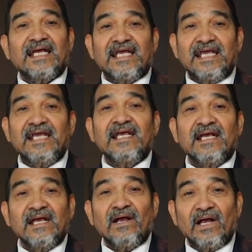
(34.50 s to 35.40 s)
y
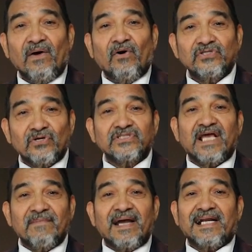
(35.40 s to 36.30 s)
otros
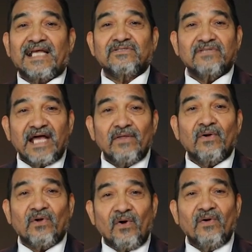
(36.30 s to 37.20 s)
temas
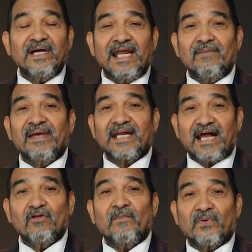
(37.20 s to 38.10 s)
relacionados con el
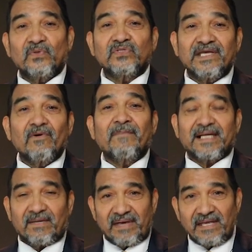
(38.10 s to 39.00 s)
mercado productivo
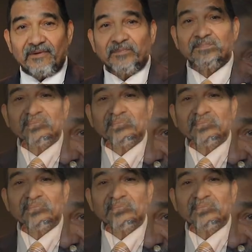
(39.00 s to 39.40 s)
panameño.